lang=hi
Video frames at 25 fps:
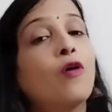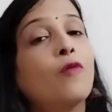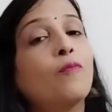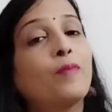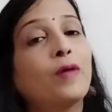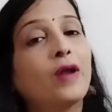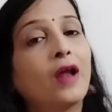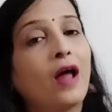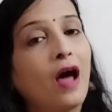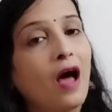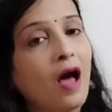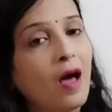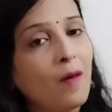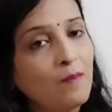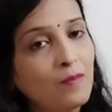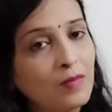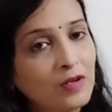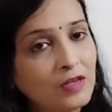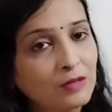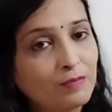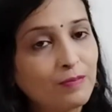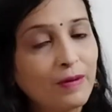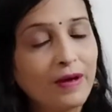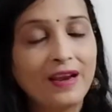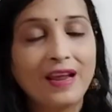पर आप
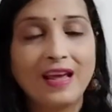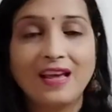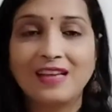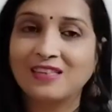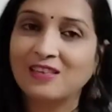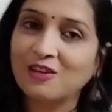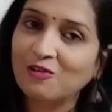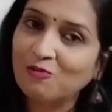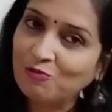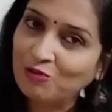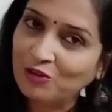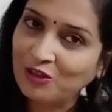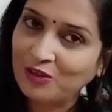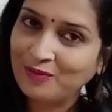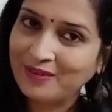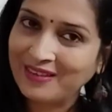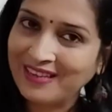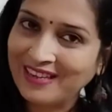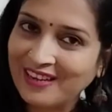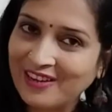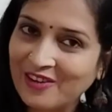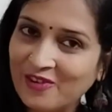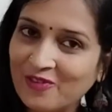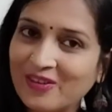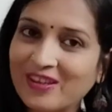इस बार ऐसा कुछ भी नहीं
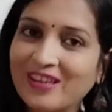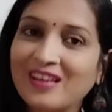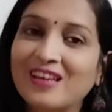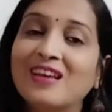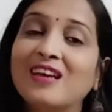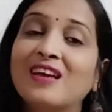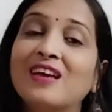करोगे